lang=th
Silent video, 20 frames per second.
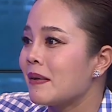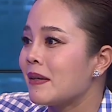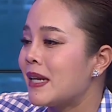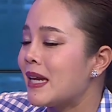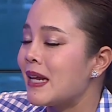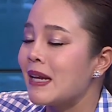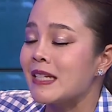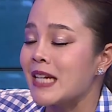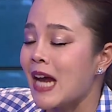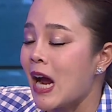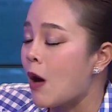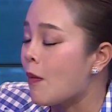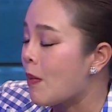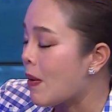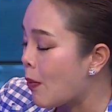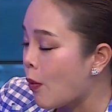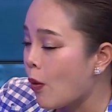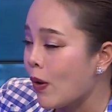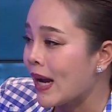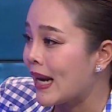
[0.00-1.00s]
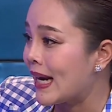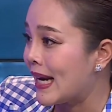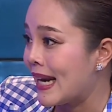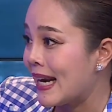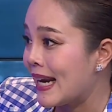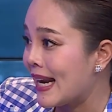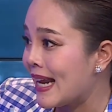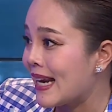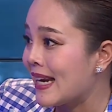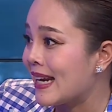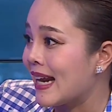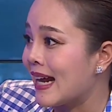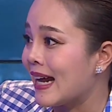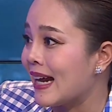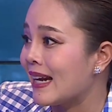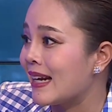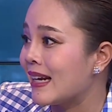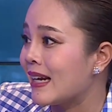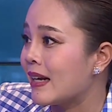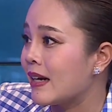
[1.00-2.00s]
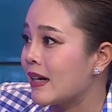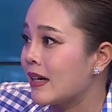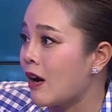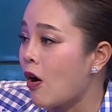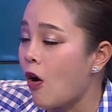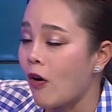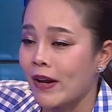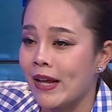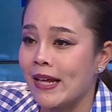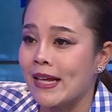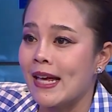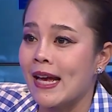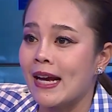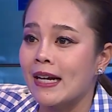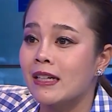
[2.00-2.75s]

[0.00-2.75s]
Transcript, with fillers: ที่จะเอามาพูดกันเล่นๆนะของอย่างเงี้ย